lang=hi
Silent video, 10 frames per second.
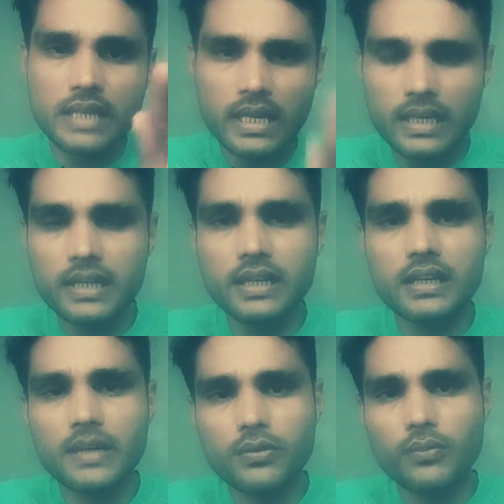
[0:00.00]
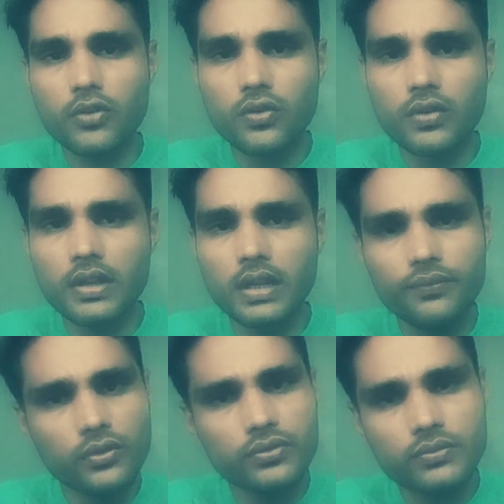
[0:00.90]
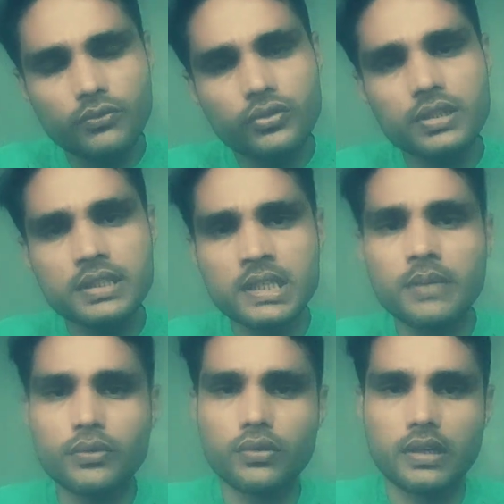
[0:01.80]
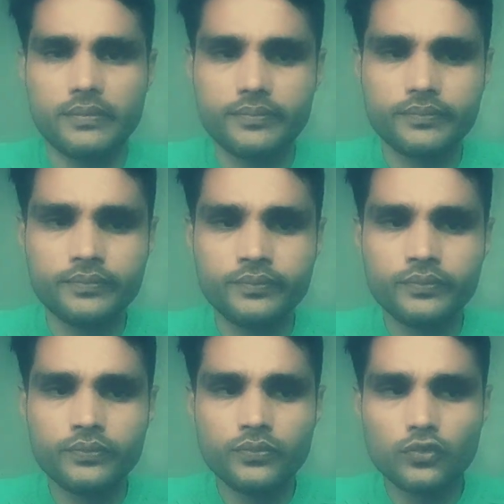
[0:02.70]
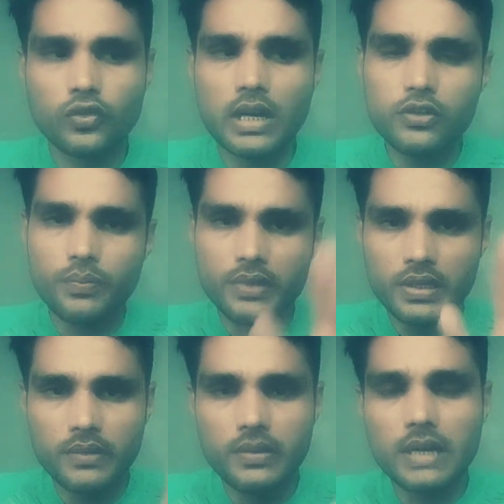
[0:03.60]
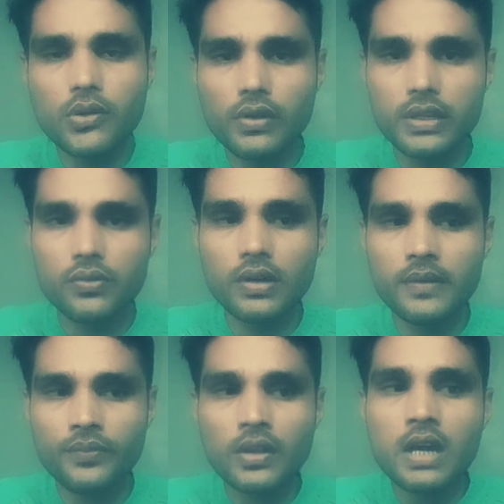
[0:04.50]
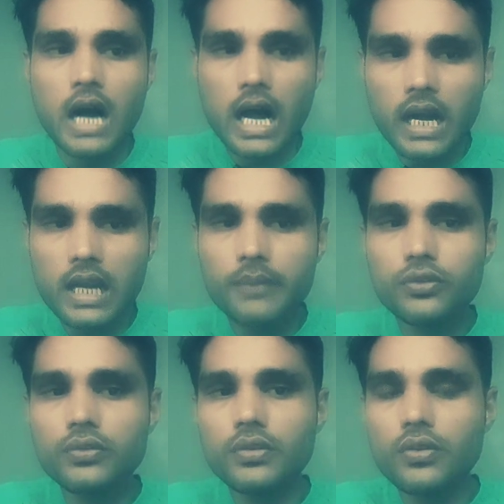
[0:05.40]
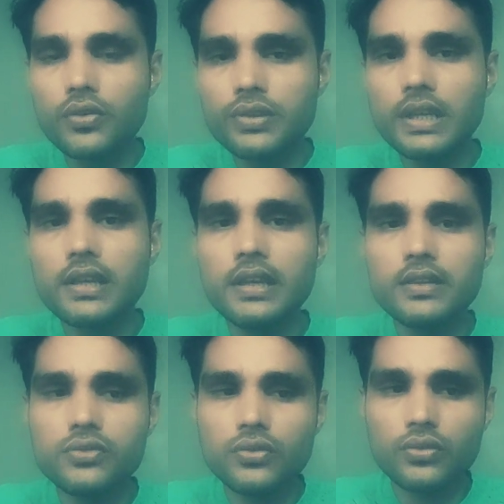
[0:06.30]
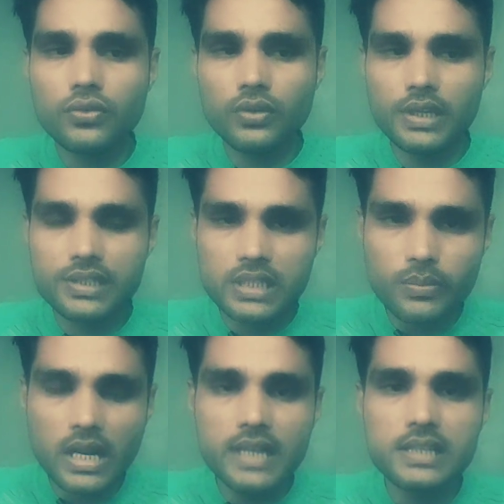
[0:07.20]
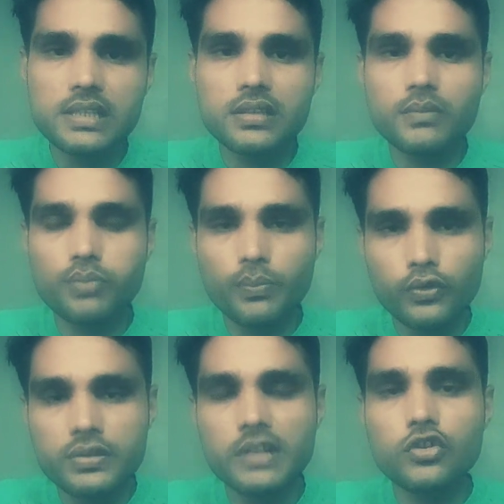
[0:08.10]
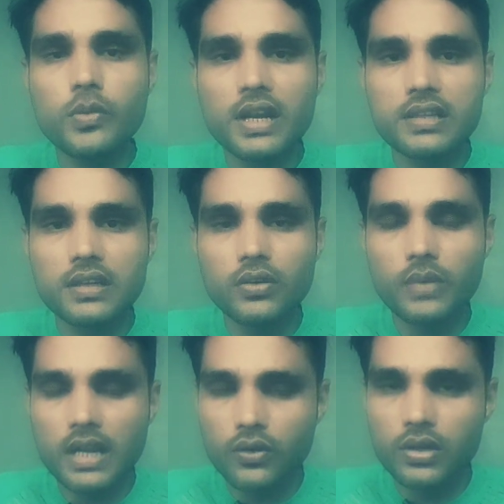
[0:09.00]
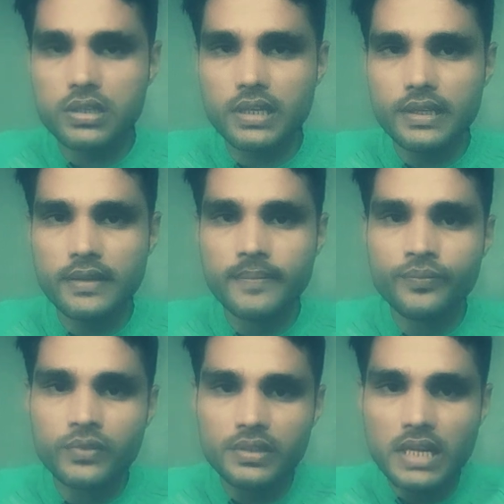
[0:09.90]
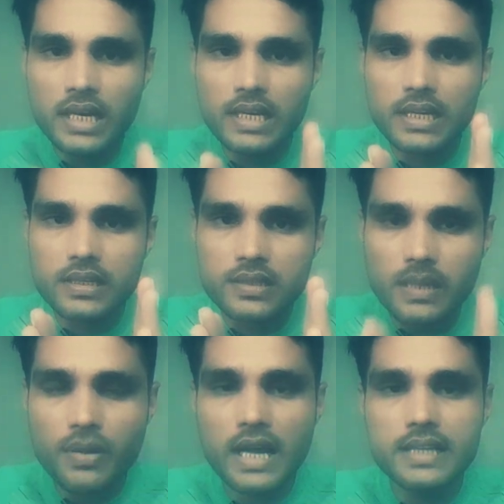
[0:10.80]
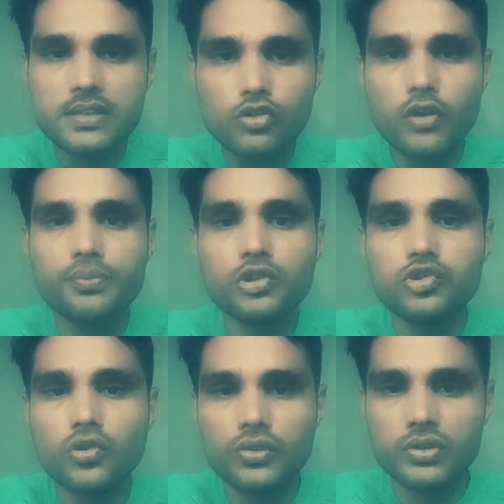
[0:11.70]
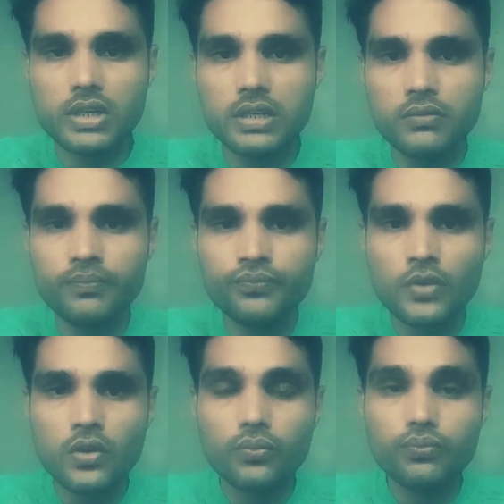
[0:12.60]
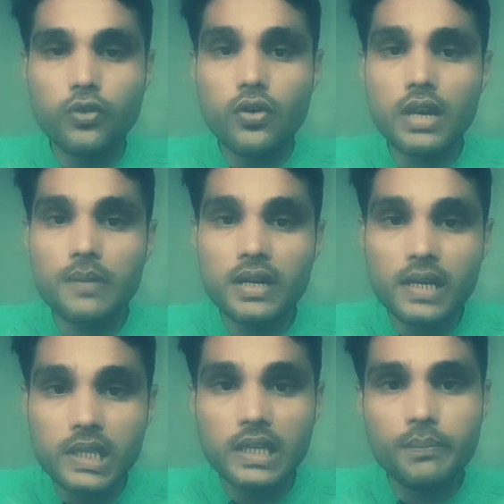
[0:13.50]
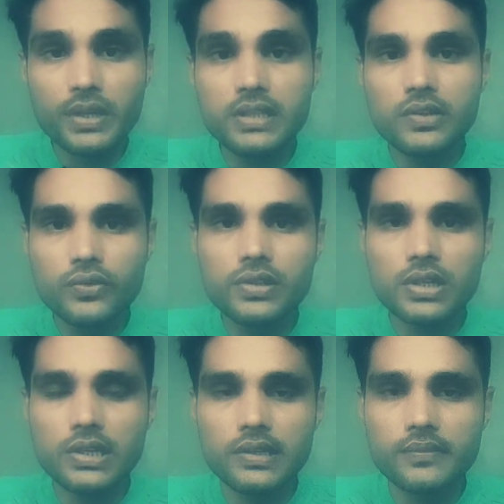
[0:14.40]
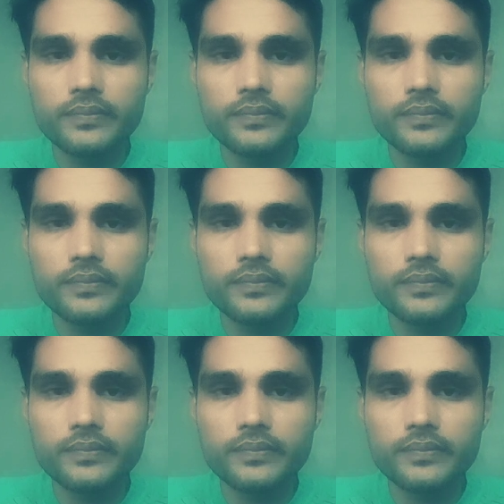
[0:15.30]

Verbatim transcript: क्या कंटेंट आपको फॉलो करेंगे वो मोस्टली सेम होता है तो आई होप ये भी आपको क्लियर होगा अगर हम दो लोग देखें जो एक समराइज प्रपोजल जो हमारा हमारा होना चाहिए या एक समराइज सिनोप्सिस जो होनी चाहिए वो लगभग कितने पेज की होनी चाहिए